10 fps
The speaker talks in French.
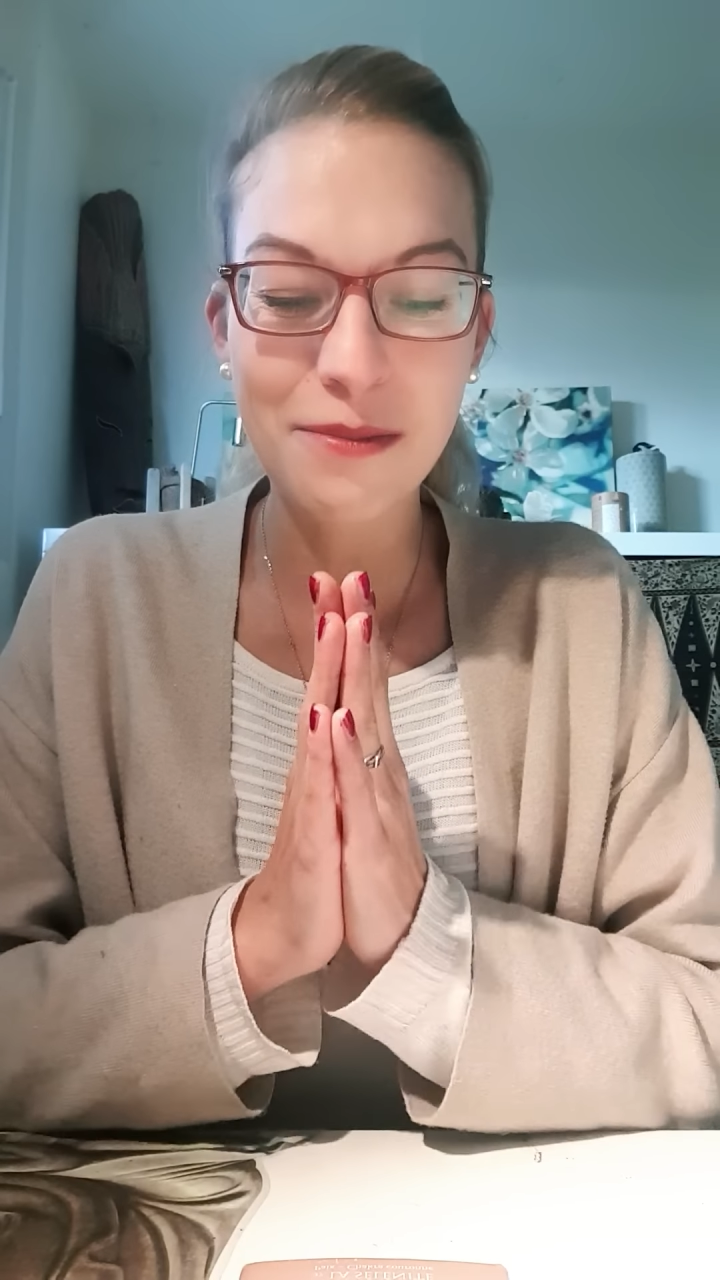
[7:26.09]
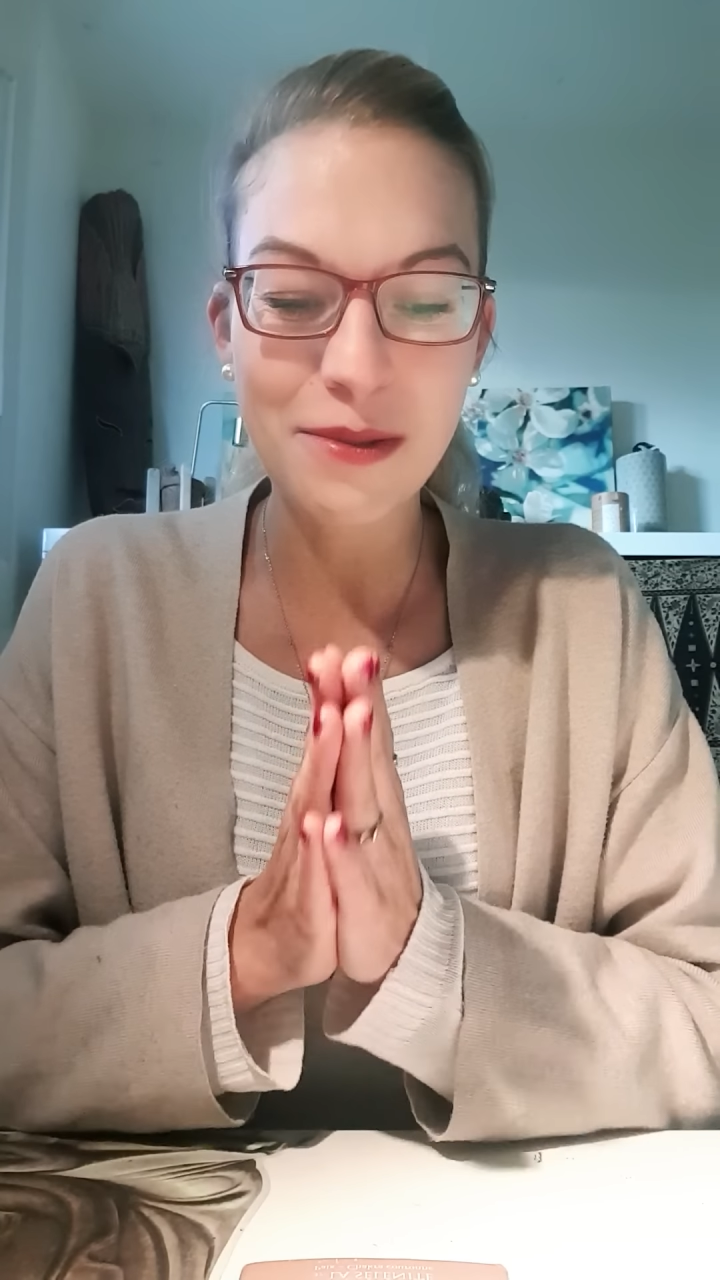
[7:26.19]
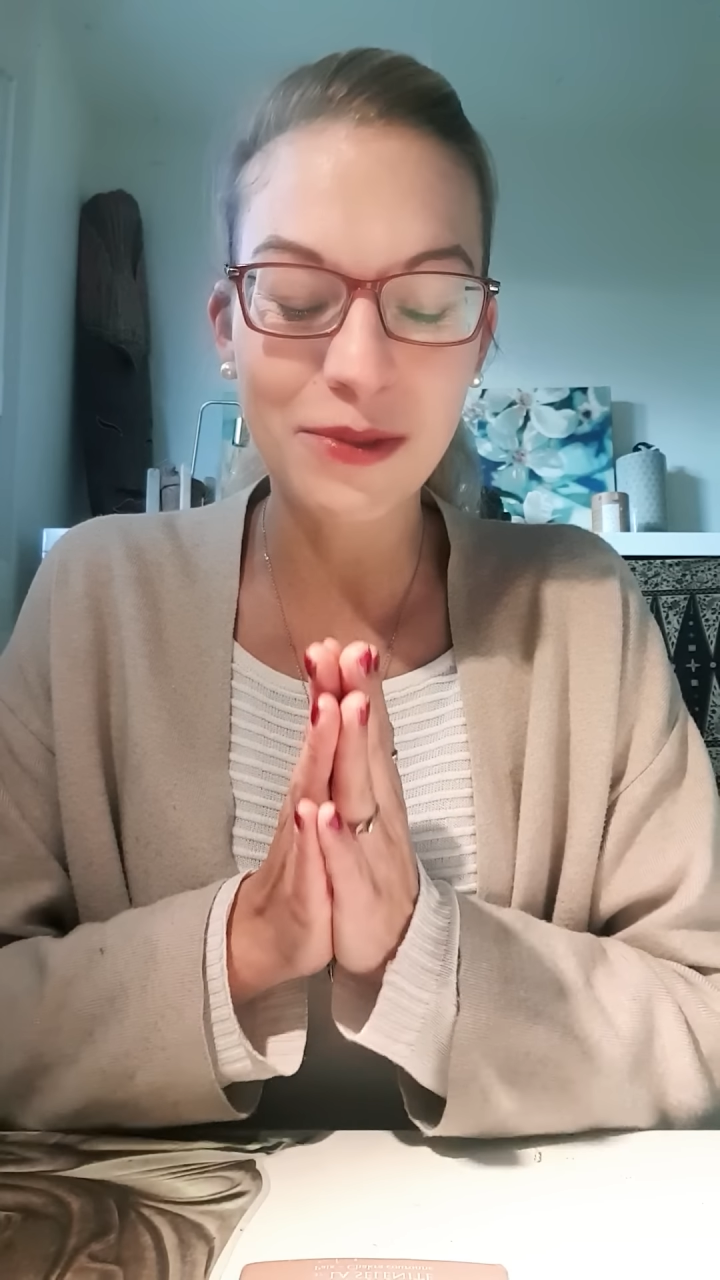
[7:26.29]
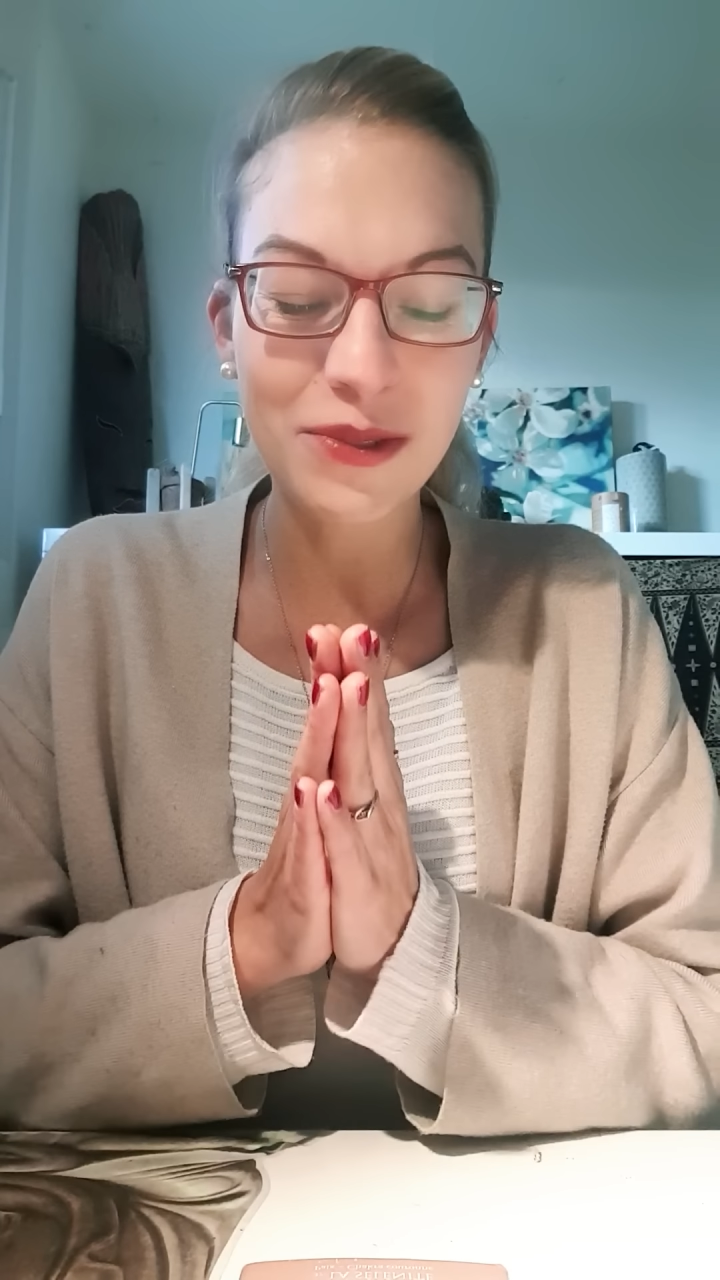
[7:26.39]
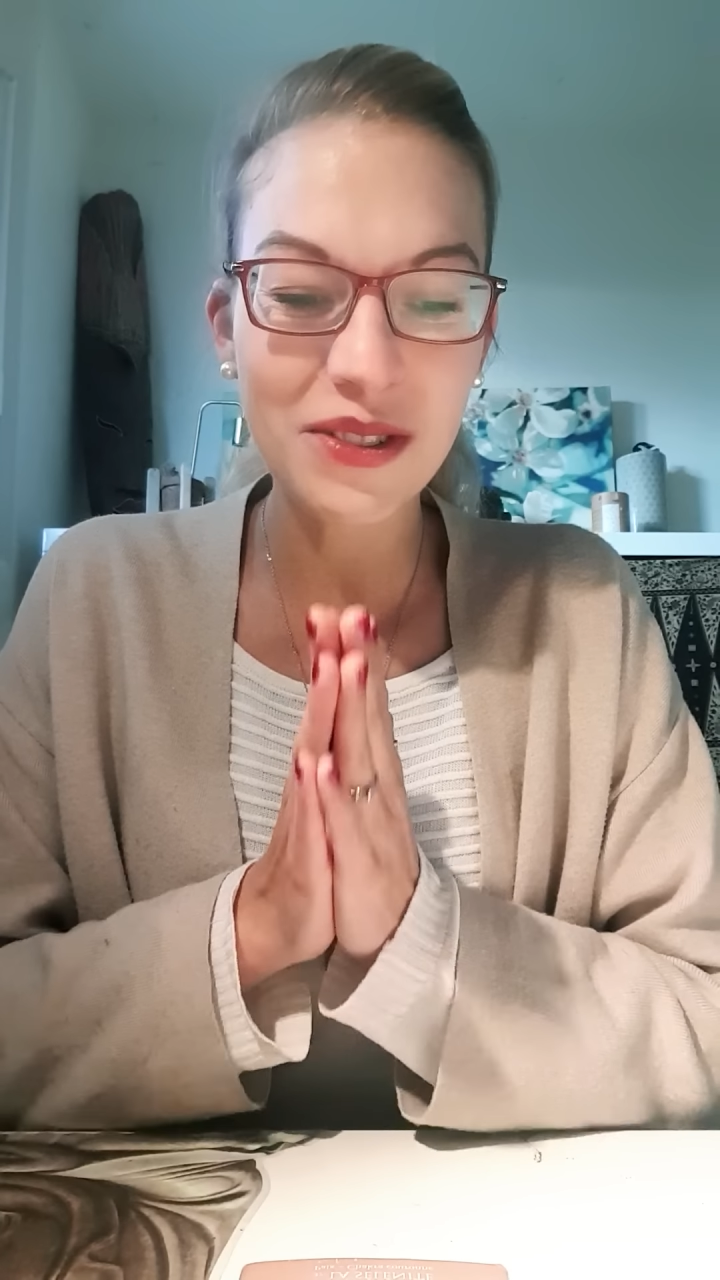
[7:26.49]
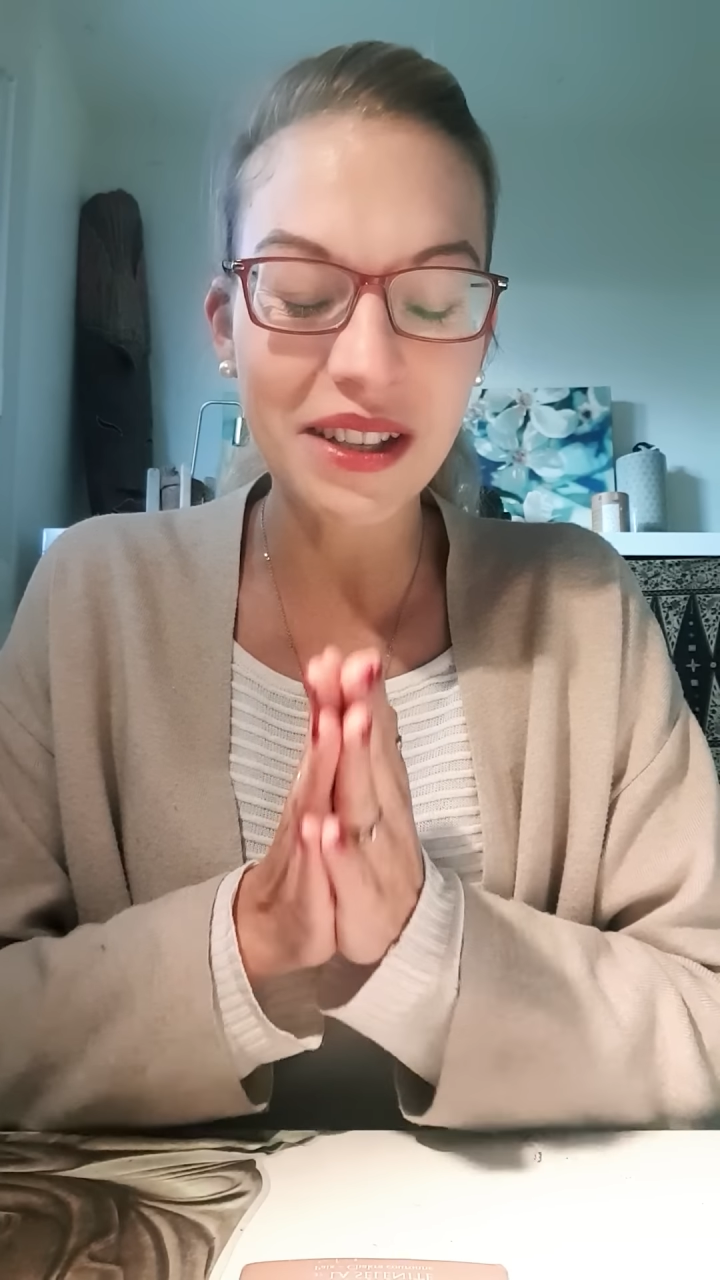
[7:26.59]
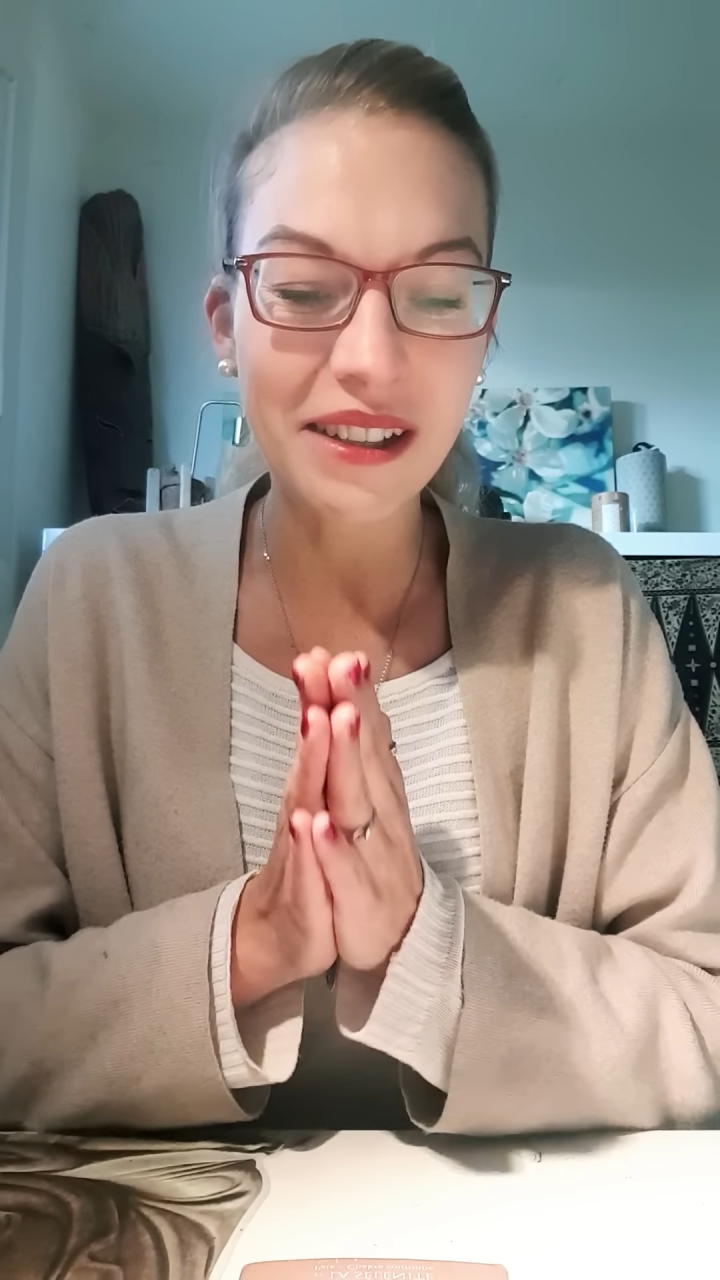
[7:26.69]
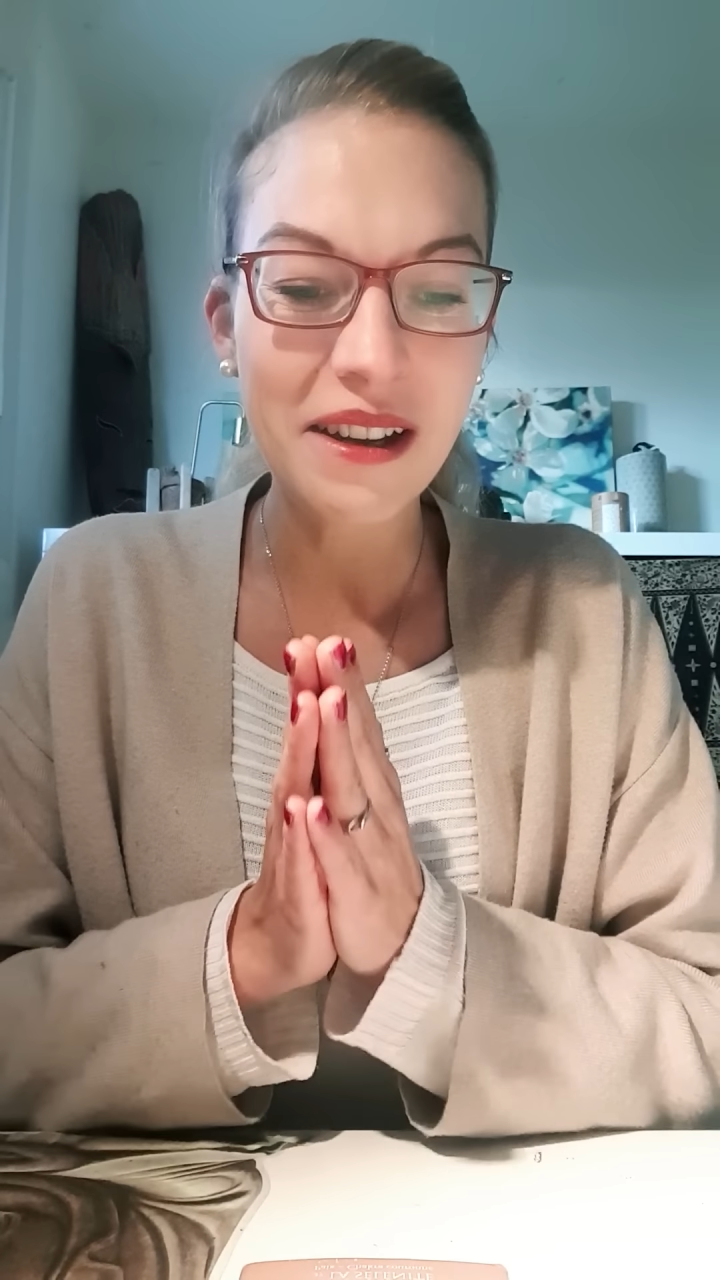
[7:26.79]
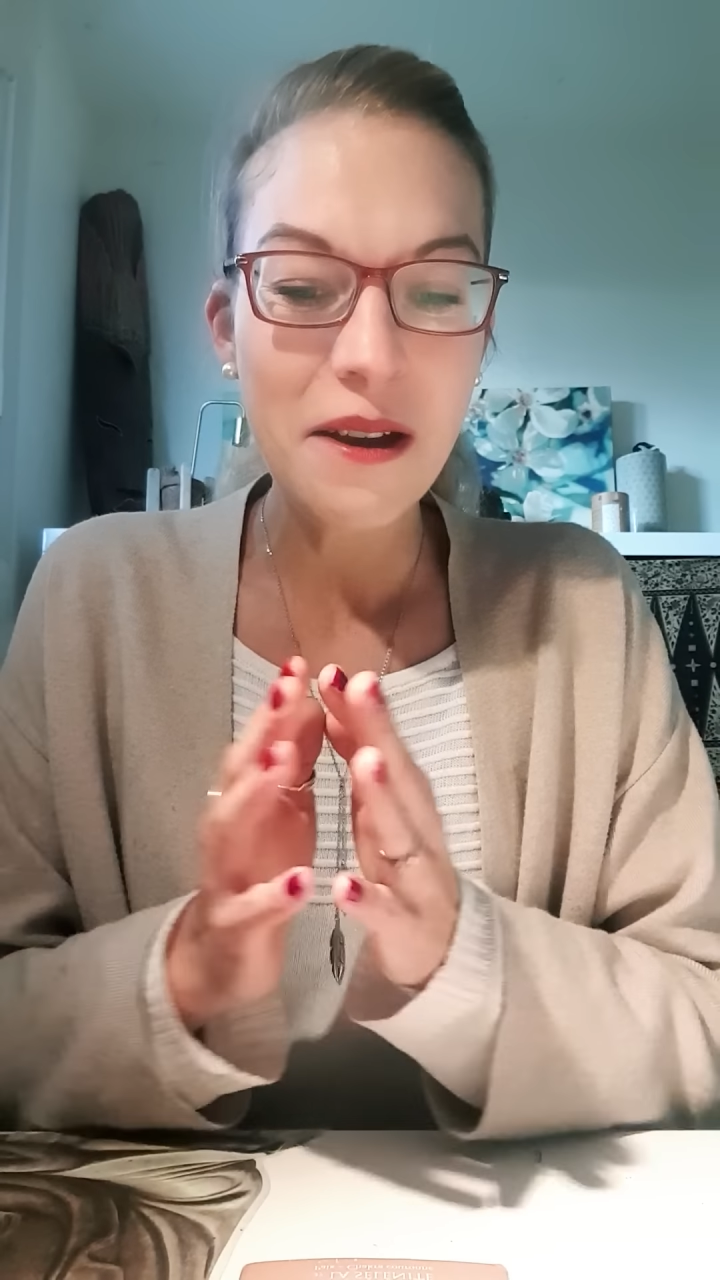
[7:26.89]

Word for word: me montre,